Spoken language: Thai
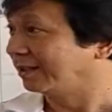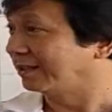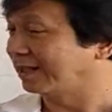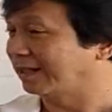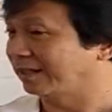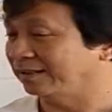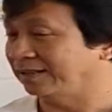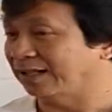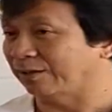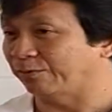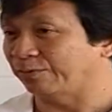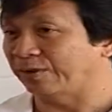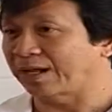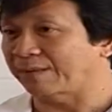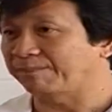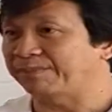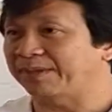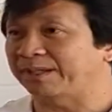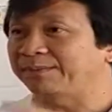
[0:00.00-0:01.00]
นะเด็กเว
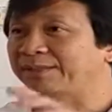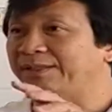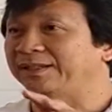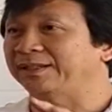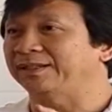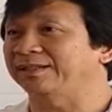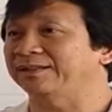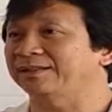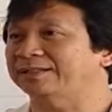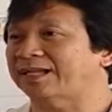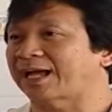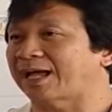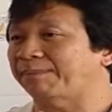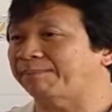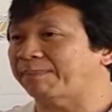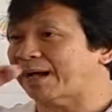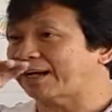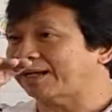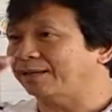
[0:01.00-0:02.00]
ลาปีนไปถึงชาน
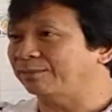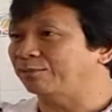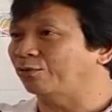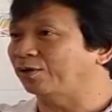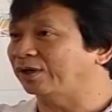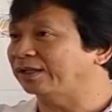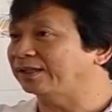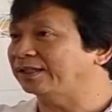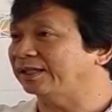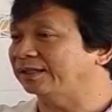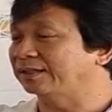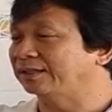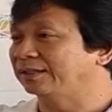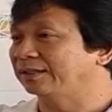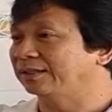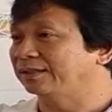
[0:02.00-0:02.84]
พักข้างบนแล้วเนี่ย